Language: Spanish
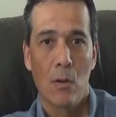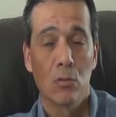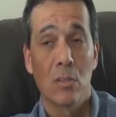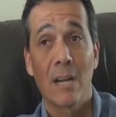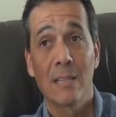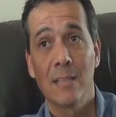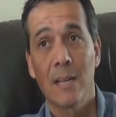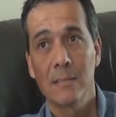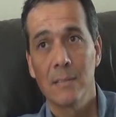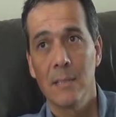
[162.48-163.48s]

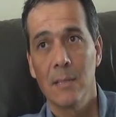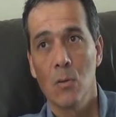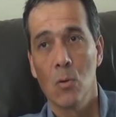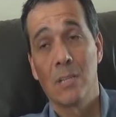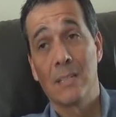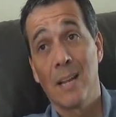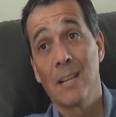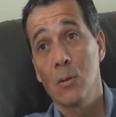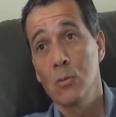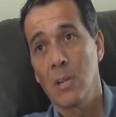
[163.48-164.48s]
contrarrestarse o
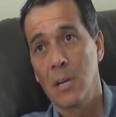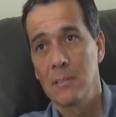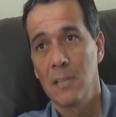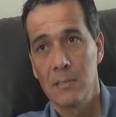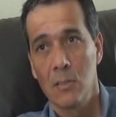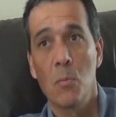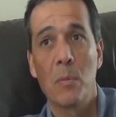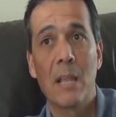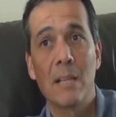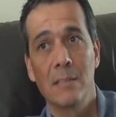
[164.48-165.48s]
tratar de contrarrestarse con
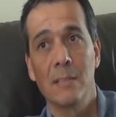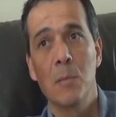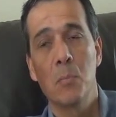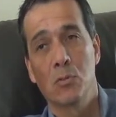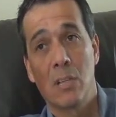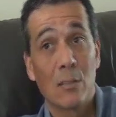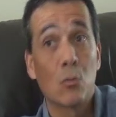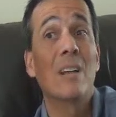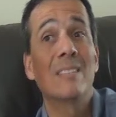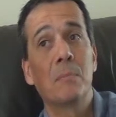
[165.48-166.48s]
medidas de este tipo, o sea, ya
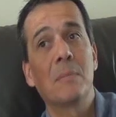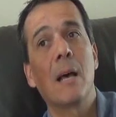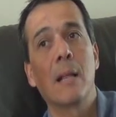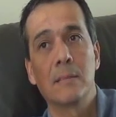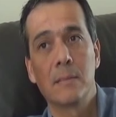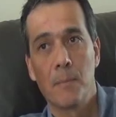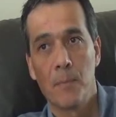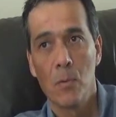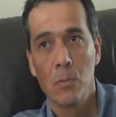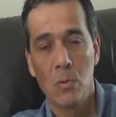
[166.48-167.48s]
son aceptadas.
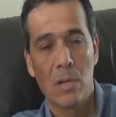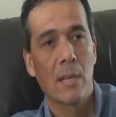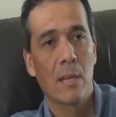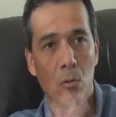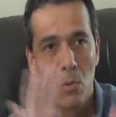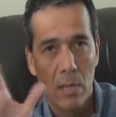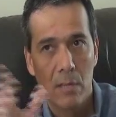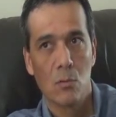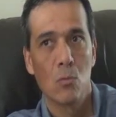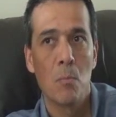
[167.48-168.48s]
¿no? No, es que, no es
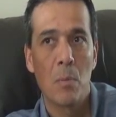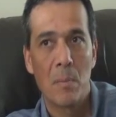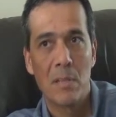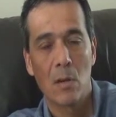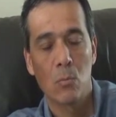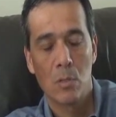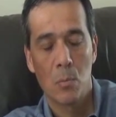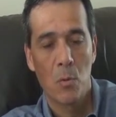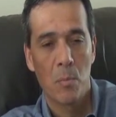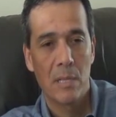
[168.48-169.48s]
que si uno implementa algún
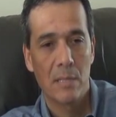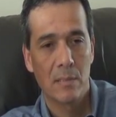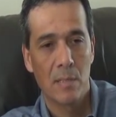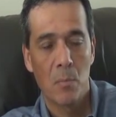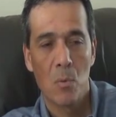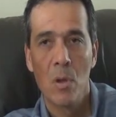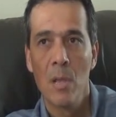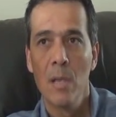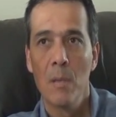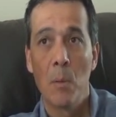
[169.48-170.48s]
tipo de medida de este tipo
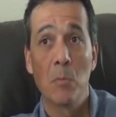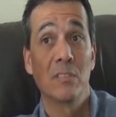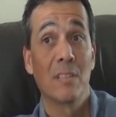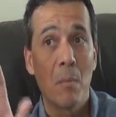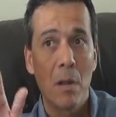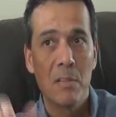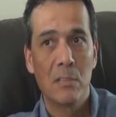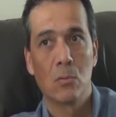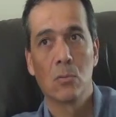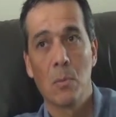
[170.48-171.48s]
vamos a ser mal
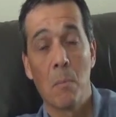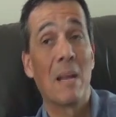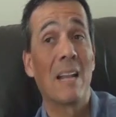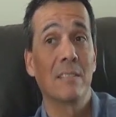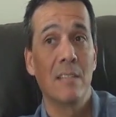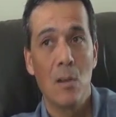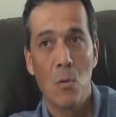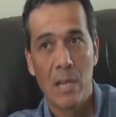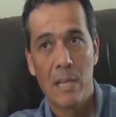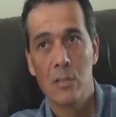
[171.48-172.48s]
vistos. Brasil
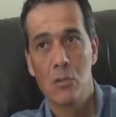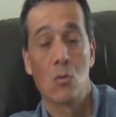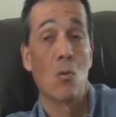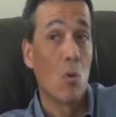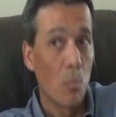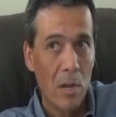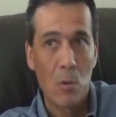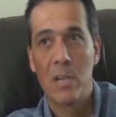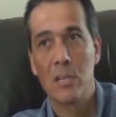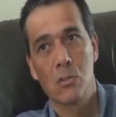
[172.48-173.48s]
lo ha hecho, Colombia
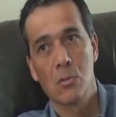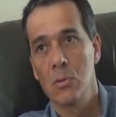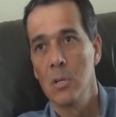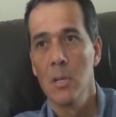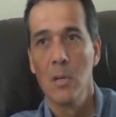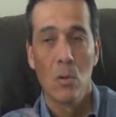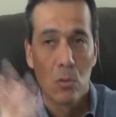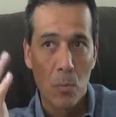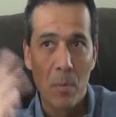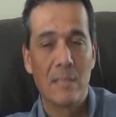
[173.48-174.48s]
lo ha hecho,
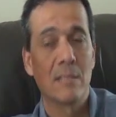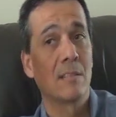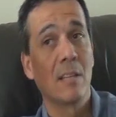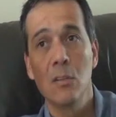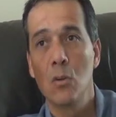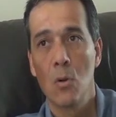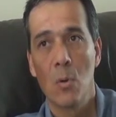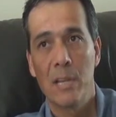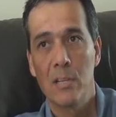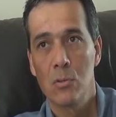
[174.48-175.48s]
otros países asiáticos
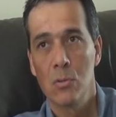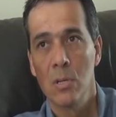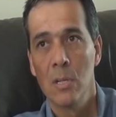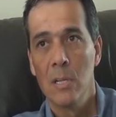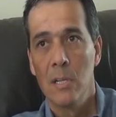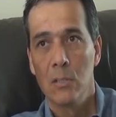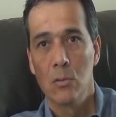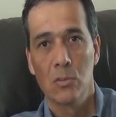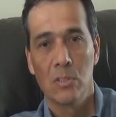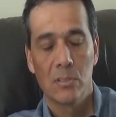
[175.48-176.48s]
lo han hecho.
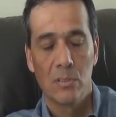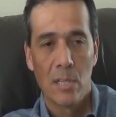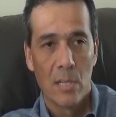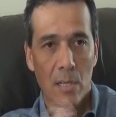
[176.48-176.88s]
Entonces,